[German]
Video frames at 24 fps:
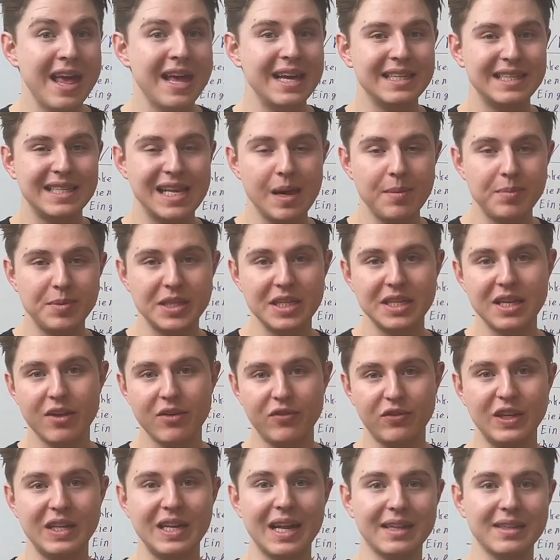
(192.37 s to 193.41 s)
Selbst in der
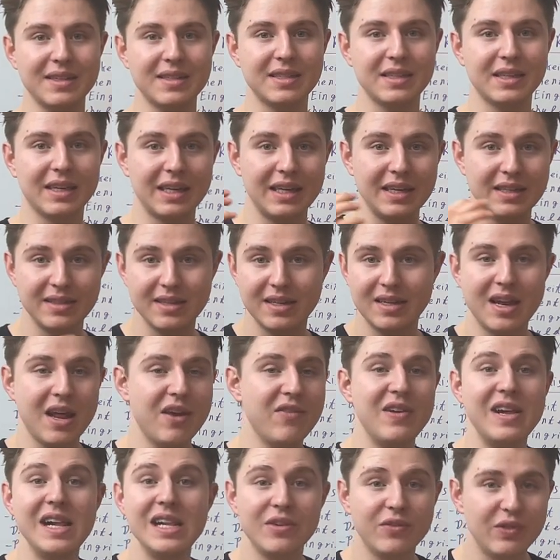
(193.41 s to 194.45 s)
Finanzkrise, in der
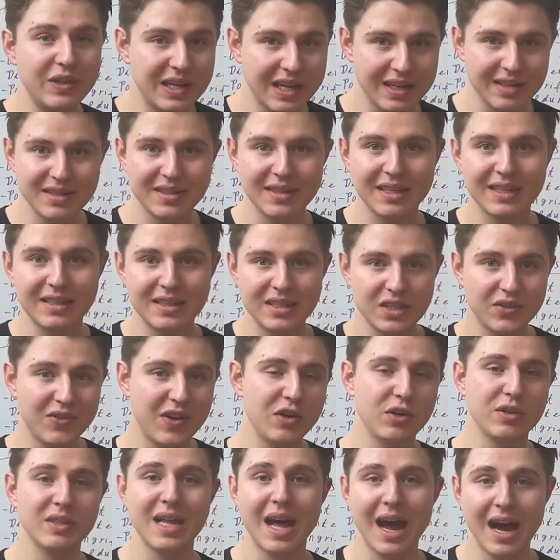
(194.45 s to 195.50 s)
Weltfinanzkrise
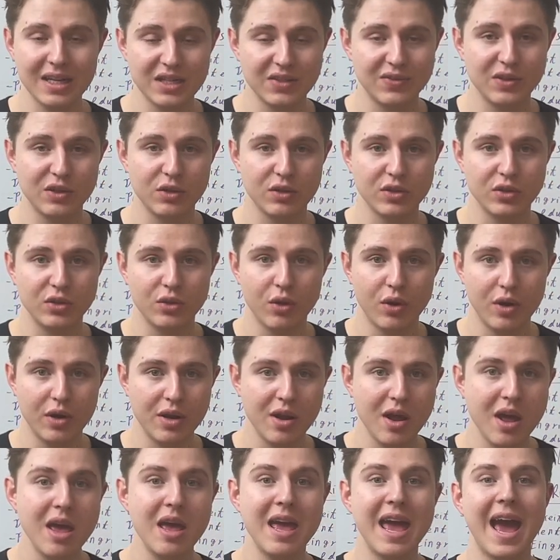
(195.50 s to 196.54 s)
2008, 2009
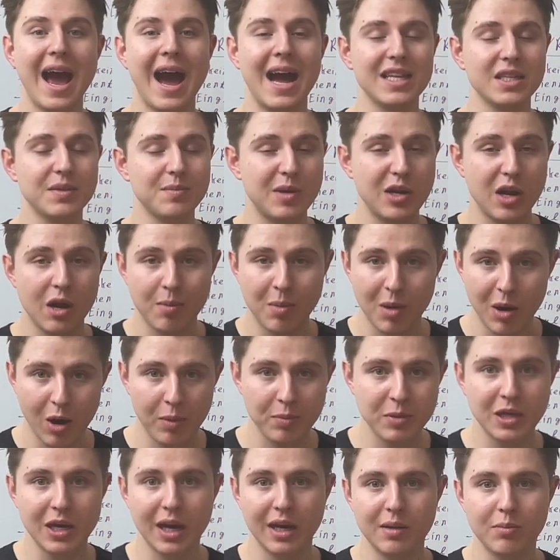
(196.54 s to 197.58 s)
hatte man da
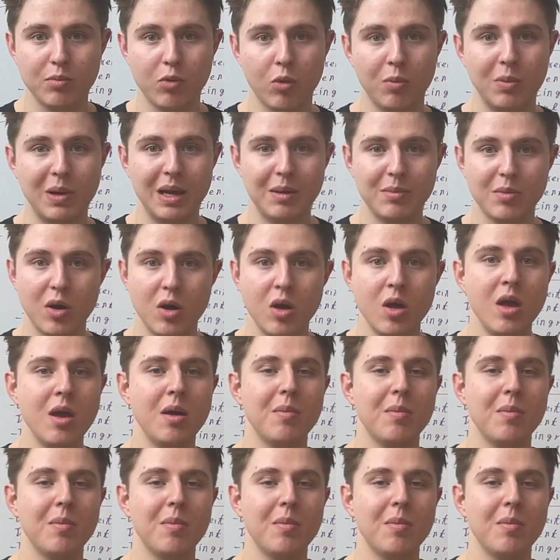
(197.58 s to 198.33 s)
überhaupt keine Probleme.